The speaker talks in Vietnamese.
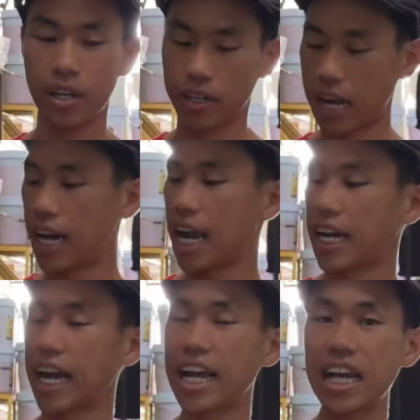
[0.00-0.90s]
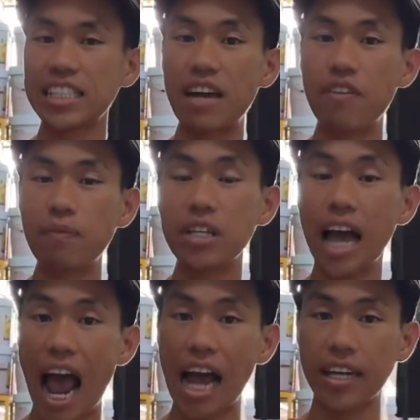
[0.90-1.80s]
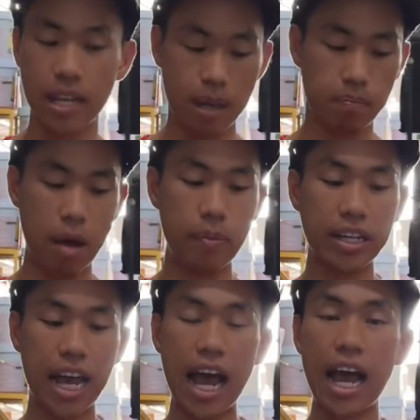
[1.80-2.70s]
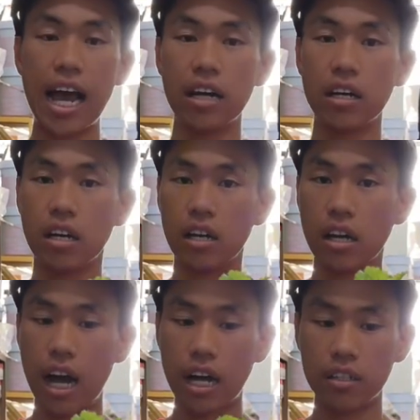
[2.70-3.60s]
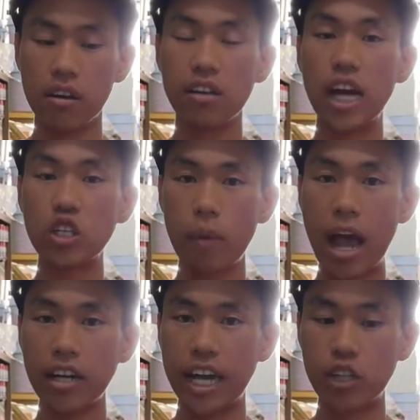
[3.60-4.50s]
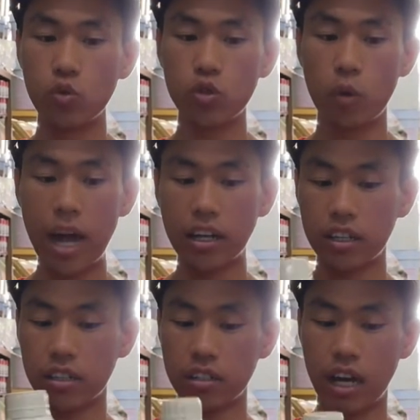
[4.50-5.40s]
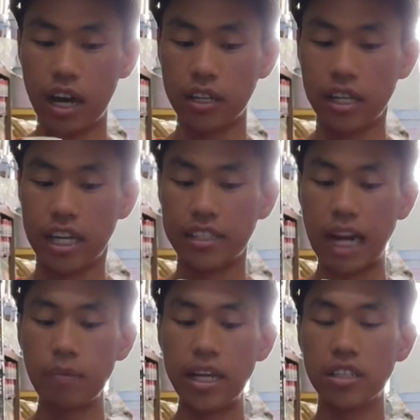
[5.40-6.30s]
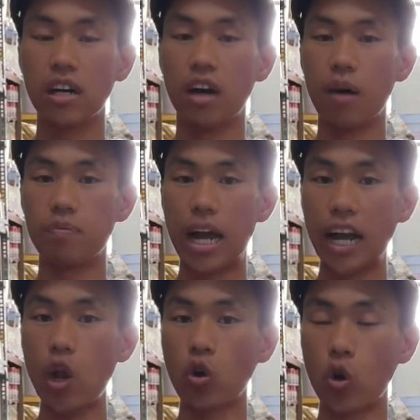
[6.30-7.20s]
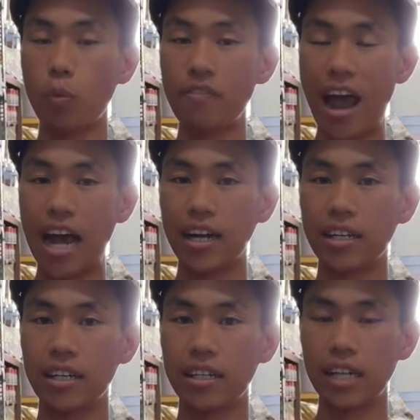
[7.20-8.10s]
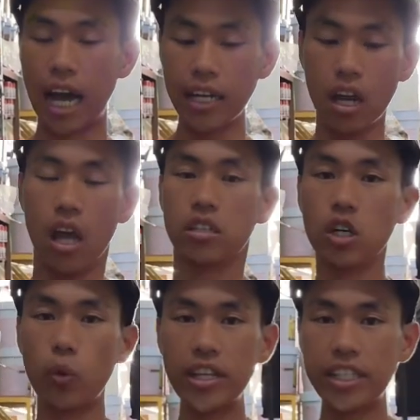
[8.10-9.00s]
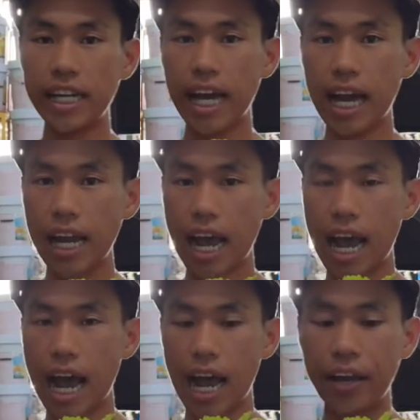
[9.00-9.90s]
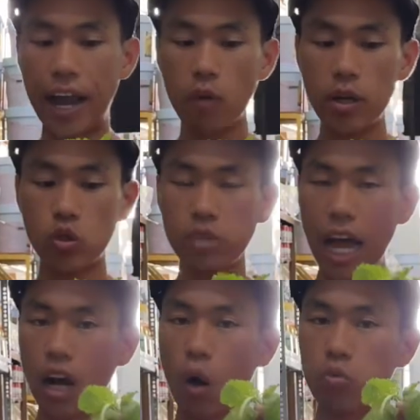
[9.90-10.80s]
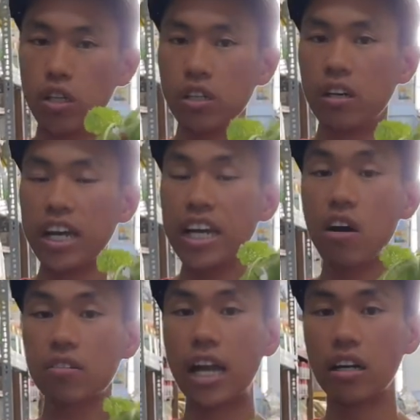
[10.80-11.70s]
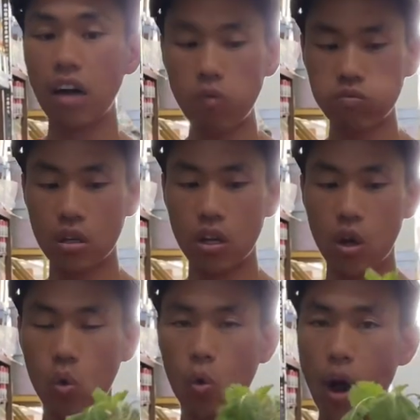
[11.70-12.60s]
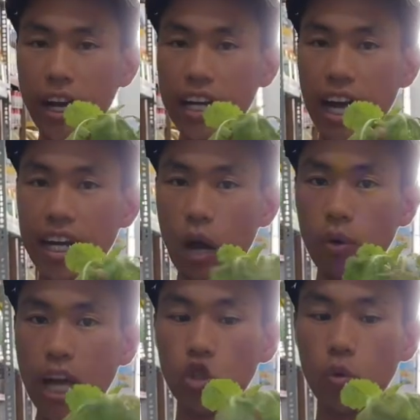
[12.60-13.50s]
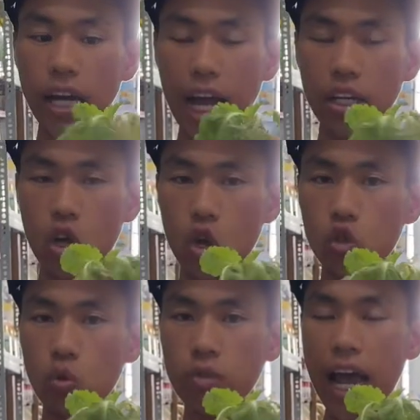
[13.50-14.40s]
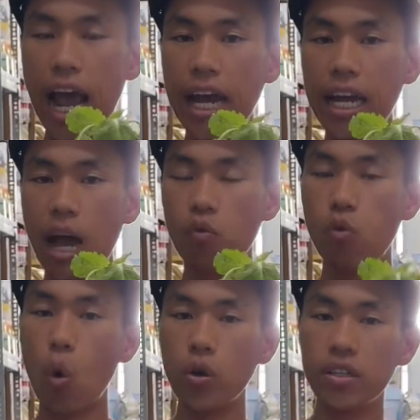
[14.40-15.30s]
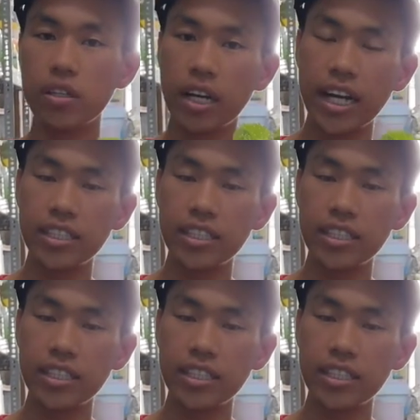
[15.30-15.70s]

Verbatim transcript: đây là cái à, giải pháp thứ hai mà mình đã à, hướng dẫn cho bác để giúp cho bác à, tránh bị trường hợp là cái đọt nó bị vàng đấy như quyên chị ấy là nếu mà chúng ta không có xử lý được tận gốc của cái cây rau cải rúm này này chúng ta hay à, phun những cái